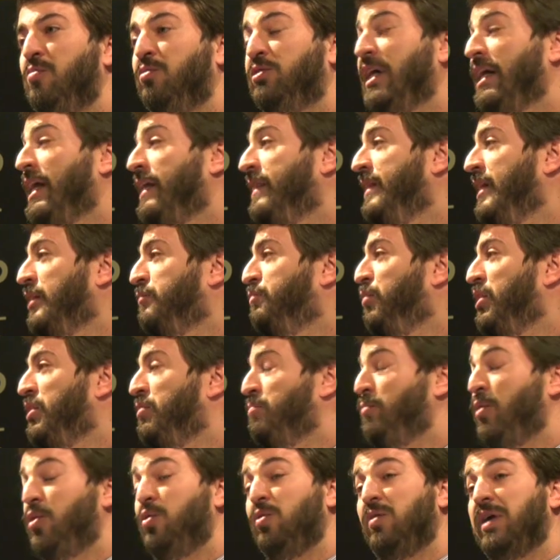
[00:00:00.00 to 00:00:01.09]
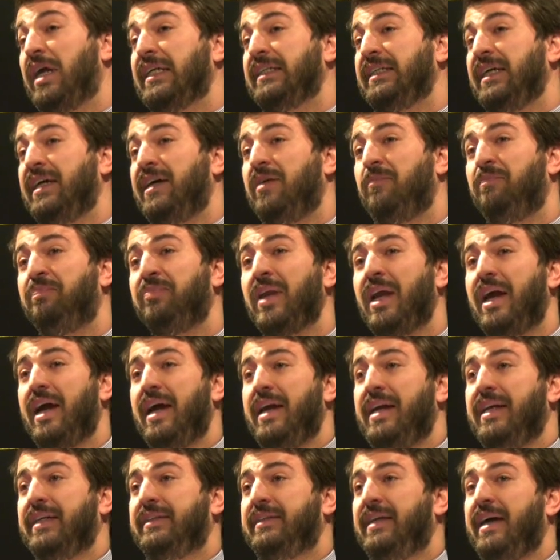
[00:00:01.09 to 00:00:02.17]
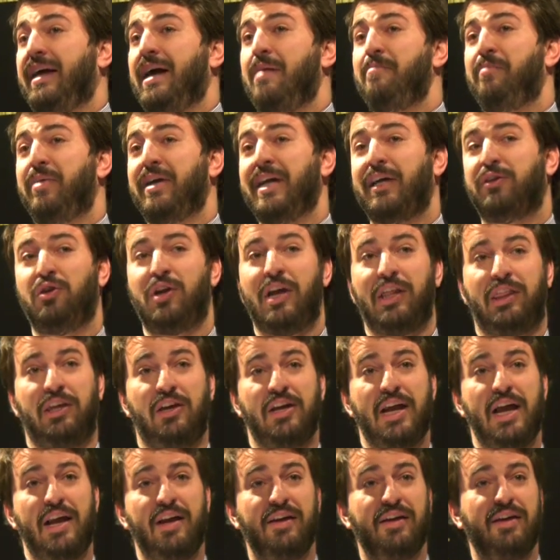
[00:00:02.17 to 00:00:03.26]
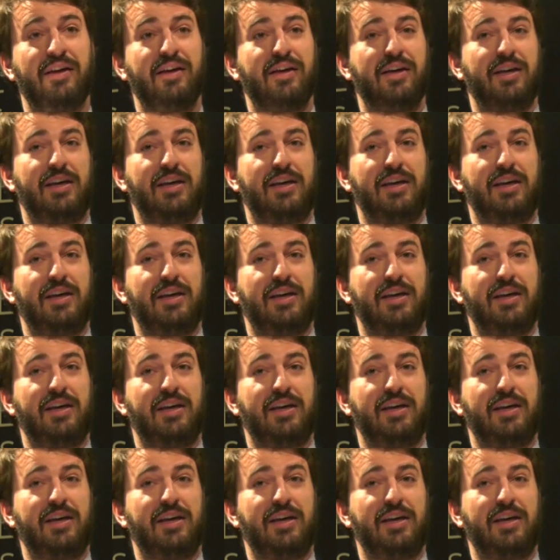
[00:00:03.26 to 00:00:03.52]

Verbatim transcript: Muchas gracias por involucrarse en este campeonato nacional